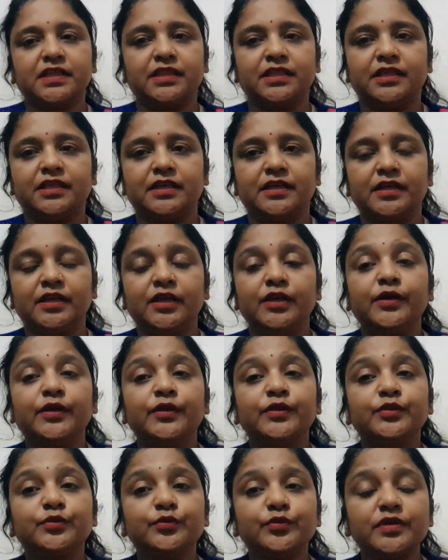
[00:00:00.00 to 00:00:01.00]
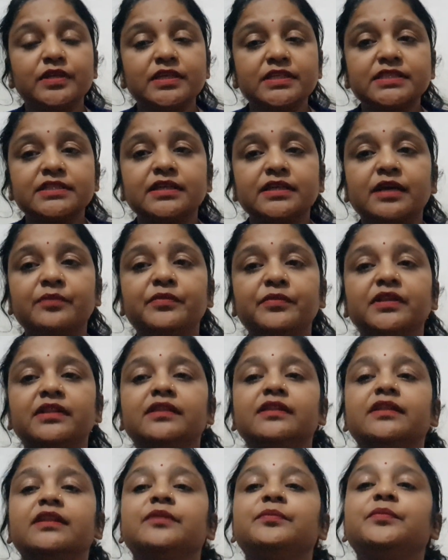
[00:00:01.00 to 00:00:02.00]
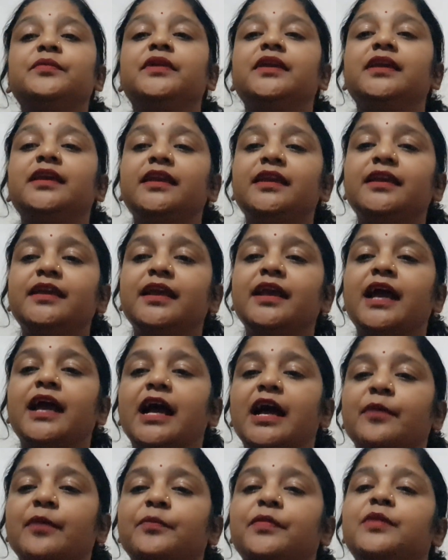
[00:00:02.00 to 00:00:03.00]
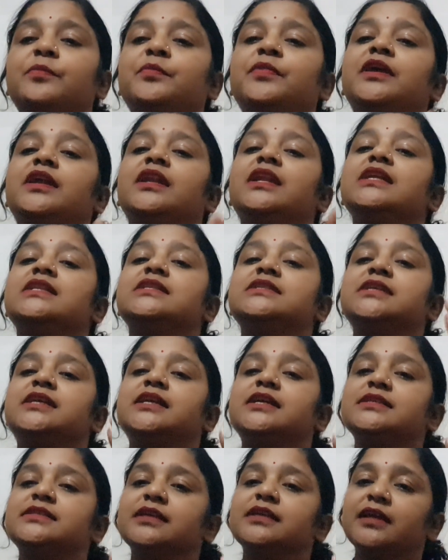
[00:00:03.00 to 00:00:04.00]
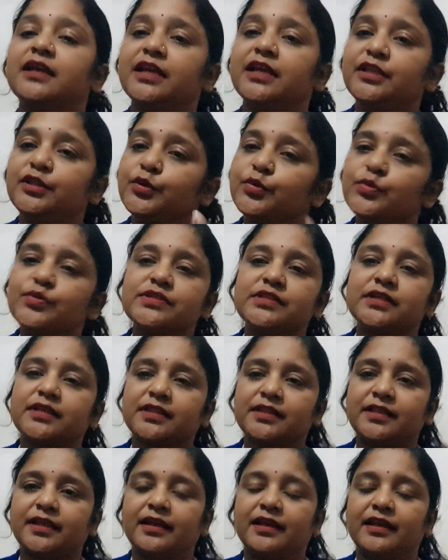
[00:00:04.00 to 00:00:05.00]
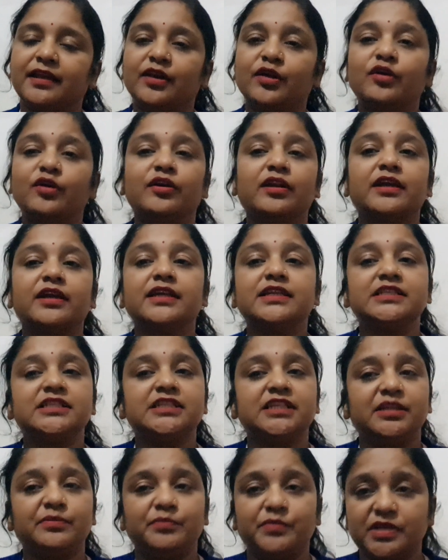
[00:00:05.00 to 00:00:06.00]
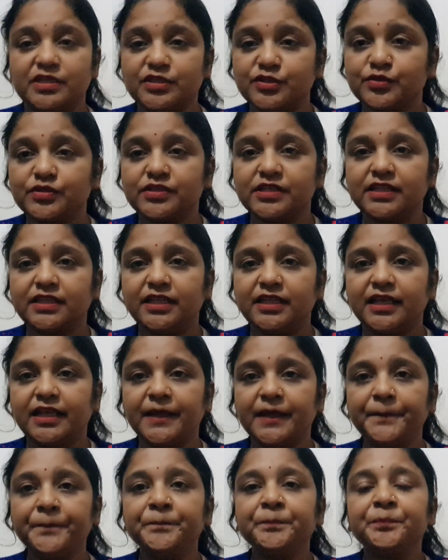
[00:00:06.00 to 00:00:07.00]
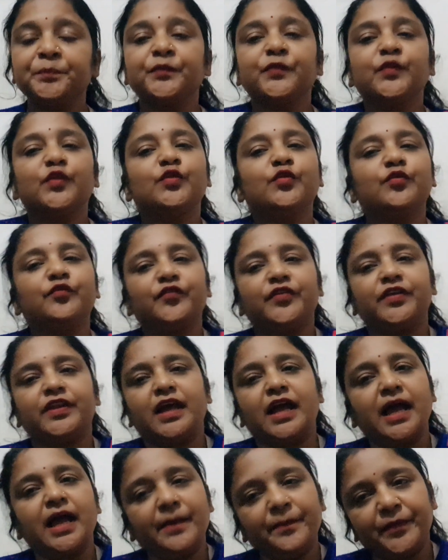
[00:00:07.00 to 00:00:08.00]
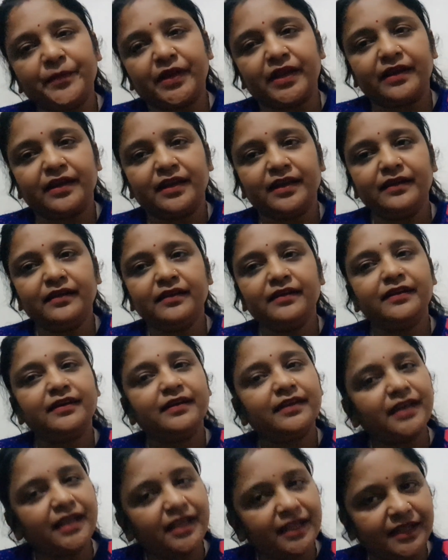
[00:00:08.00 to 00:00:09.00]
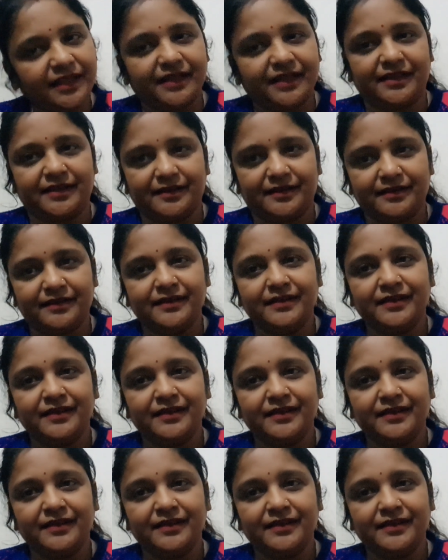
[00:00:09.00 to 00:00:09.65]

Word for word: जाती है तो इसका मतलब कि ये आपकी प्रेगनेंसी के संकेत हो सकते हैं और अगर चीनी मिक्स हो जाती है तो फिर आप प्रेग्नेंट नहीं हैं